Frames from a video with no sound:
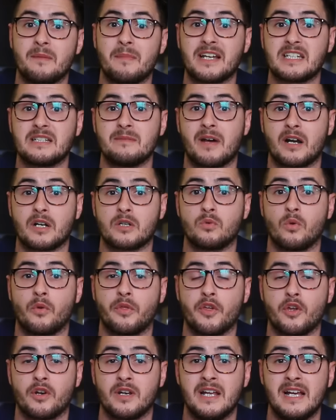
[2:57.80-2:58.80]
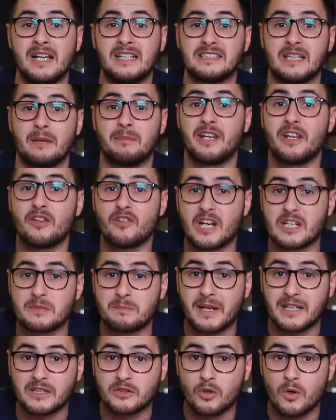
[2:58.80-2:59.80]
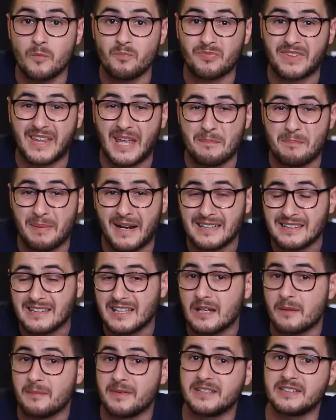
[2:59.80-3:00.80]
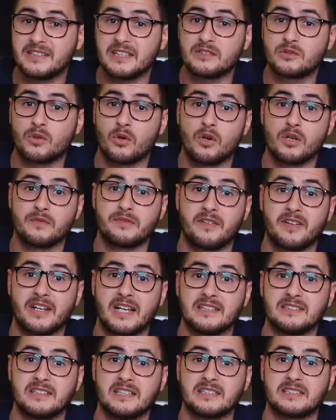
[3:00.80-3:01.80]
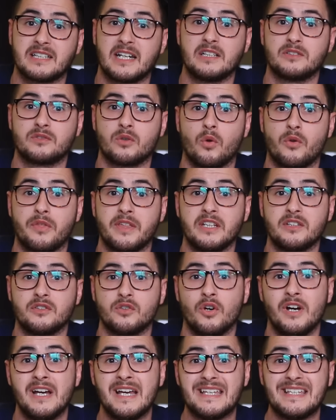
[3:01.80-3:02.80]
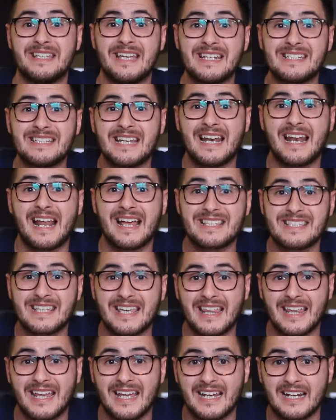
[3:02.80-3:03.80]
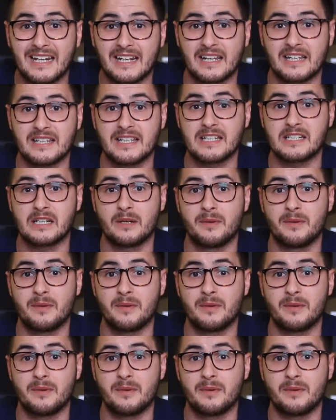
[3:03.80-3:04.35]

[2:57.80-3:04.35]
de máxima resolución. También hay un aspecto que prácticamente todos los fabricantes están introduciendo y es el HDR. Ya